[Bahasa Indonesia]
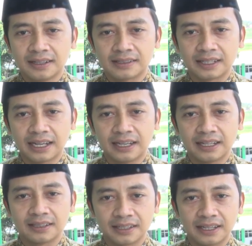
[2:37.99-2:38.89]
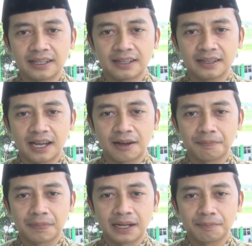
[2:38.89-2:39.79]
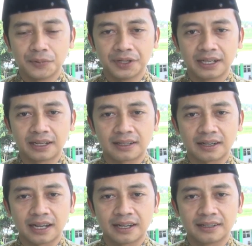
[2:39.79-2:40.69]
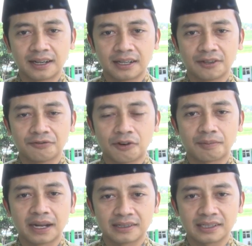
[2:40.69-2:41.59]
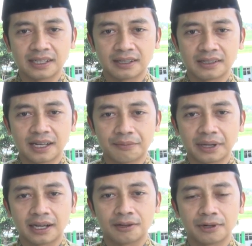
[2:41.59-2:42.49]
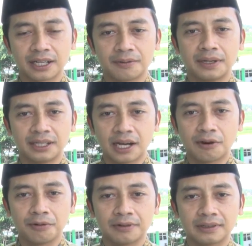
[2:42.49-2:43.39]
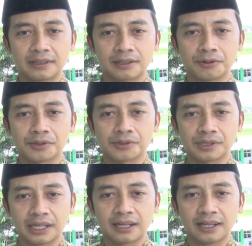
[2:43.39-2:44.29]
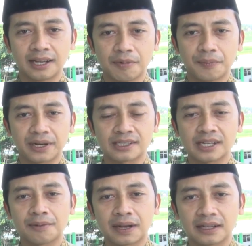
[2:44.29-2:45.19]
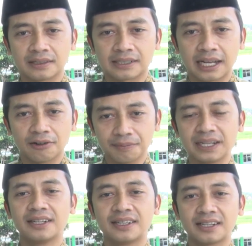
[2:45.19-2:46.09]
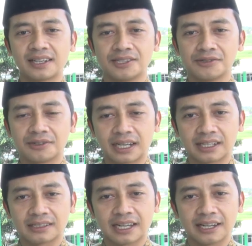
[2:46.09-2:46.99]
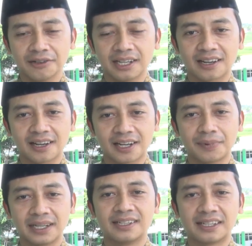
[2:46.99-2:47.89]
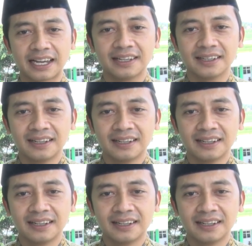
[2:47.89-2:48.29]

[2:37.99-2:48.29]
sehingga nantinya apapun yang terkait dengan informasi yang disampaikan oleh beliau khususnya dalam mempersiapkan calon pendidik dan juga calon tenaga kependidikan